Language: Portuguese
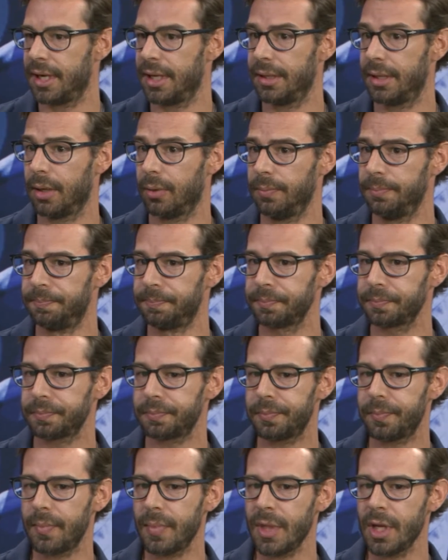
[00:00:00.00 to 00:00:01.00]
Então,
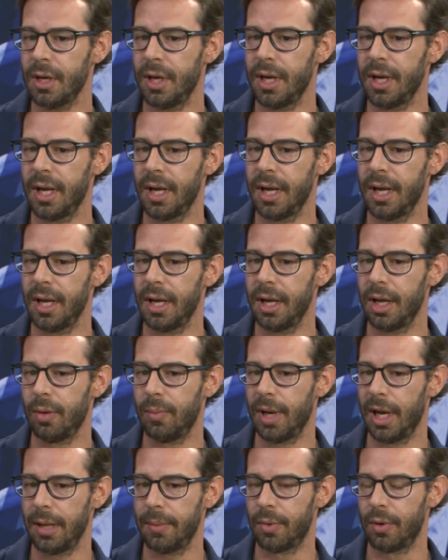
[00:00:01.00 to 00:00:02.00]
eu
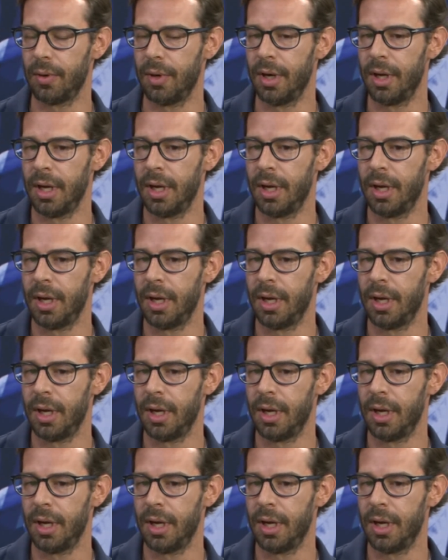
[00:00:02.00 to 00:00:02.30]
me lembro